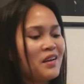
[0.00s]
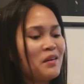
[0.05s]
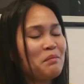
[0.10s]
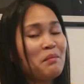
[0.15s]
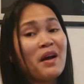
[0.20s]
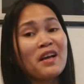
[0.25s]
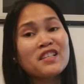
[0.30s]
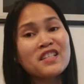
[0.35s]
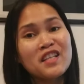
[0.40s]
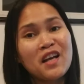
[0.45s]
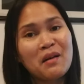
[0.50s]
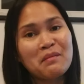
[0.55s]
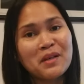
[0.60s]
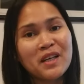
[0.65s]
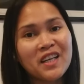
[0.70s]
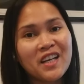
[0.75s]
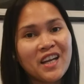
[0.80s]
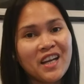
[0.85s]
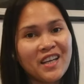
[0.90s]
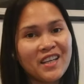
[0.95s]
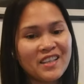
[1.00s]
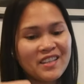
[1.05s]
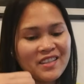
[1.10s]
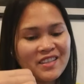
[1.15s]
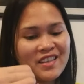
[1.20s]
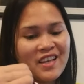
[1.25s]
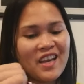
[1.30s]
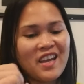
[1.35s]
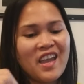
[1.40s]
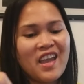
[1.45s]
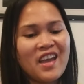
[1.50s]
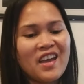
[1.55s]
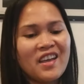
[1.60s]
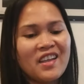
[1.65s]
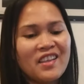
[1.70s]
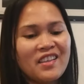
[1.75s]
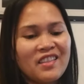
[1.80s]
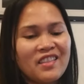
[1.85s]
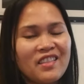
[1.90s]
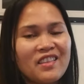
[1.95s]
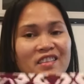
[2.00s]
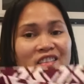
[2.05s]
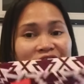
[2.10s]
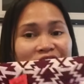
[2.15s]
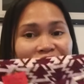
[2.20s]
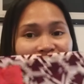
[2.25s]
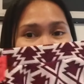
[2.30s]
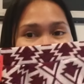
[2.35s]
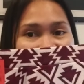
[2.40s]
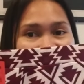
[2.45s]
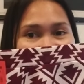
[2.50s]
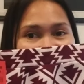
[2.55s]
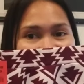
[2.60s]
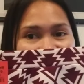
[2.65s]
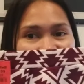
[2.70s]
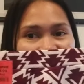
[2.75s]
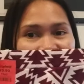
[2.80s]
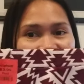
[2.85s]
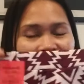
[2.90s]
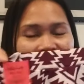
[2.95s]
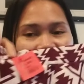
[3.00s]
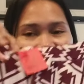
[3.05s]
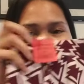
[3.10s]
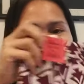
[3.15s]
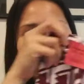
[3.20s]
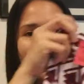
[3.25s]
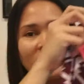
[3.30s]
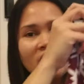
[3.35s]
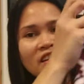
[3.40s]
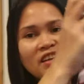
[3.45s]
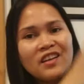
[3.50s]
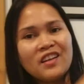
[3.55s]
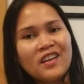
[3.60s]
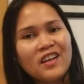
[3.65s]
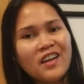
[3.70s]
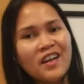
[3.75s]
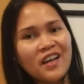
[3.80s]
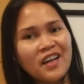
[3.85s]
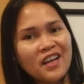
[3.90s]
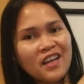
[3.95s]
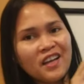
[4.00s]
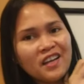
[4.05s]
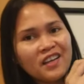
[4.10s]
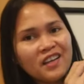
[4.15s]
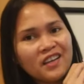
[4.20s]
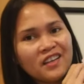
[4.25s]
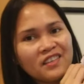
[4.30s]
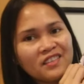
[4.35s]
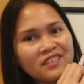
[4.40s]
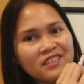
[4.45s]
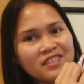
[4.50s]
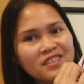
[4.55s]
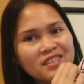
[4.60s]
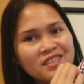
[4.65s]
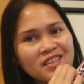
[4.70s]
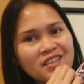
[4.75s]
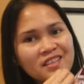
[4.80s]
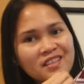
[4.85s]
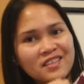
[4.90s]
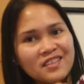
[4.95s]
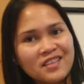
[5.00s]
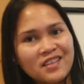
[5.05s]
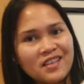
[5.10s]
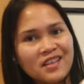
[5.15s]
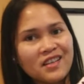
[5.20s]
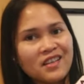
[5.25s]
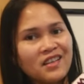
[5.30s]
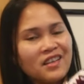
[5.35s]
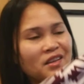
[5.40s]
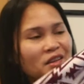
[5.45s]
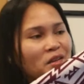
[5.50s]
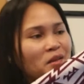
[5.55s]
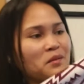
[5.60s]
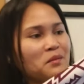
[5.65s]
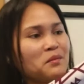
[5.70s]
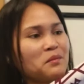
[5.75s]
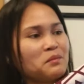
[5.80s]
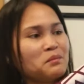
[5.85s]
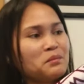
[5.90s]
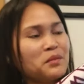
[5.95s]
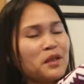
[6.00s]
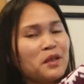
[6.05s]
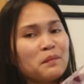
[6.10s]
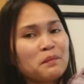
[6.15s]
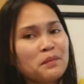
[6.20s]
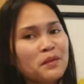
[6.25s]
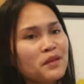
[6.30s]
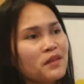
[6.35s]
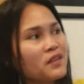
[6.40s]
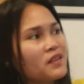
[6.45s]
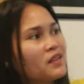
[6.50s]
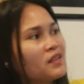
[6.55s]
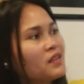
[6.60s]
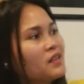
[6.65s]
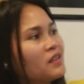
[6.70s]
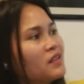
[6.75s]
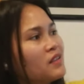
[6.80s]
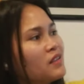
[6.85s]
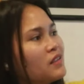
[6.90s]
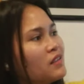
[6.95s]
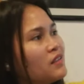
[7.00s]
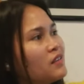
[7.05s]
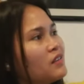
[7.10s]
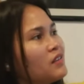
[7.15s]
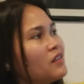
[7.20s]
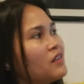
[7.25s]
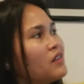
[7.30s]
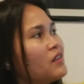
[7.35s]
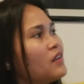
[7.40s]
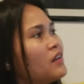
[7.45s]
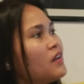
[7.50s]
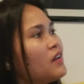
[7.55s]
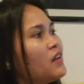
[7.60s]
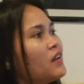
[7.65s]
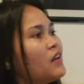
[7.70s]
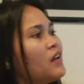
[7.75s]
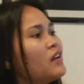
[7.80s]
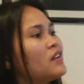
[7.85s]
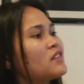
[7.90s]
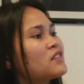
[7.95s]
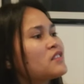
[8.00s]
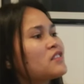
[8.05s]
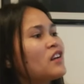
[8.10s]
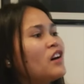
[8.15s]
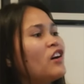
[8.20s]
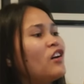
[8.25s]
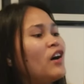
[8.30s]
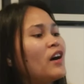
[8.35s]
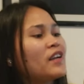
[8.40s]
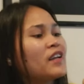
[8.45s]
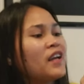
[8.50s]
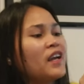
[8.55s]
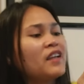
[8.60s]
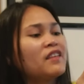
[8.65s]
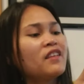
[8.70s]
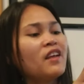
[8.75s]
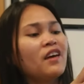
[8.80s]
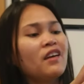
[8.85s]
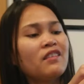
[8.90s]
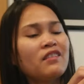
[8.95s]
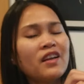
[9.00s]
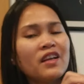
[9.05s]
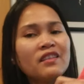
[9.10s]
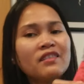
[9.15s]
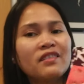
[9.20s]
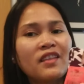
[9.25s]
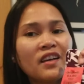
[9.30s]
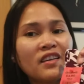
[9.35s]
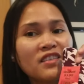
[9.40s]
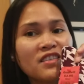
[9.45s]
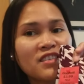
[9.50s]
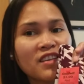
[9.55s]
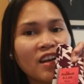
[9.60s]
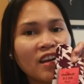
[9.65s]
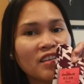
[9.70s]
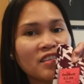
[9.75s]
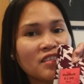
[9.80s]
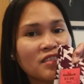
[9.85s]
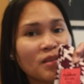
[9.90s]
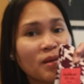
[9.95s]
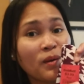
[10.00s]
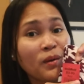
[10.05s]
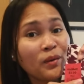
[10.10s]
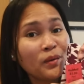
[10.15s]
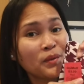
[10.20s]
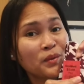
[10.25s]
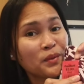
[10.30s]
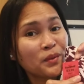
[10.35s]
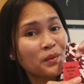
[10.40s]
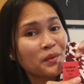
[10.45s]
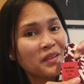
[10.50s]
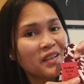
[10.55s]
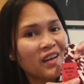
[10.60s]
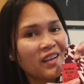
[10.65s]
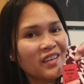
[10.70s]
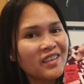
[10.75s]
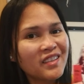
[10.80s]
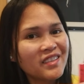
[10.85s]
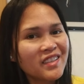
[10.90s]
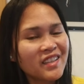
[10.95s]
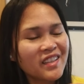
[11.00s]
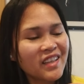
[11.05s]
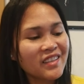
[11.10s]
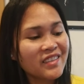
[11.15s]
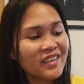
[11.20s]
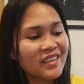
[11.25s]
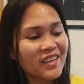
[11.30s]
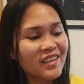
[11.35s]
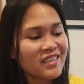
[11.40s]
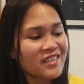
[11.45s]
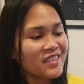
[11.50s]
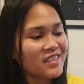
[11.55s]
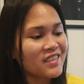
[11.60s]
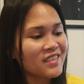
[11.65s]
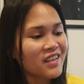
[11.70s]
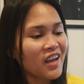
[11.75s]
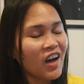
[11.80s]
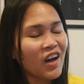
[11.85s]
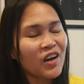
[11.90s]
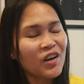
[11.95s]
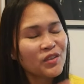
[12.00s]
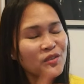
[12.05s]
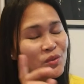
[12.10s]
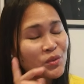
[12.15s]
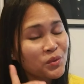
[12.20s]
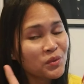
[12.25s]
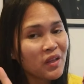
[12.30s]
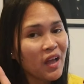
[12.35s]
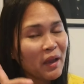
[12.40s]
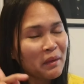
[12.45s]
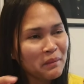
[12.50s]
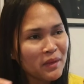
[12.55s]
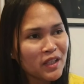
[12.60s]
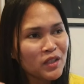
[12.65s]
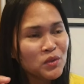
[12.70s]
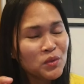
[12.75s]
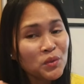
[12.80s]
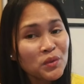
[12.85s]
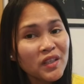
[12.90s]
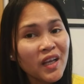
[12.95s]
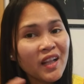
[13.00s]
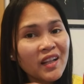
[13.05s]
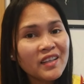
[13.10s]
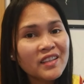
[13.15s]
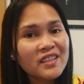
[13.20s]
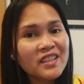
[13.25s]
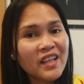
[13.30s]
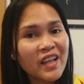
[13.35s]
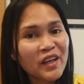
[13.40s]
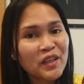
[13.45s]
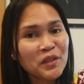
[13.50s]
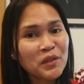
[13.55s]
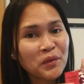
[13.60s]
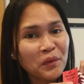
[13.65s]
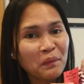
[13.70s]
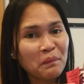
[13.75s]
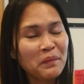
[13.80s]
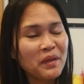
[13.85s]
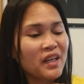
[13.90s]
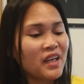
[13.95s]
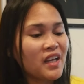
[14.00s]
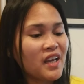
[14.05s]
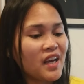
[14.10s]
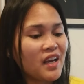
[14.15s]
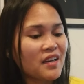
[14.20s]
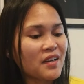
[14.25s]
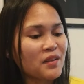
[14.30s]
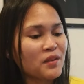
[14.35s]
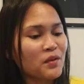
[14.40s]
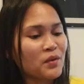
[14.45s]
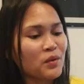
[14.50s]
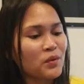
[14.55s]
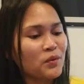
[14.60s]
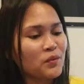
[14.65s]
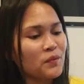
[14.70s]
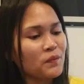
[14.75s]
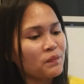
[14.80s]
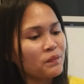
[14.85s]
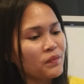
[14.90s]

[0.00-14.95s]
Pang summer, guys. Ayan. Skirt. Ayan. Sexy. Purple. So, again, naka-red tag siya. So, $2.99 out. Uh, I mean, $2 lang yung binayaran ko.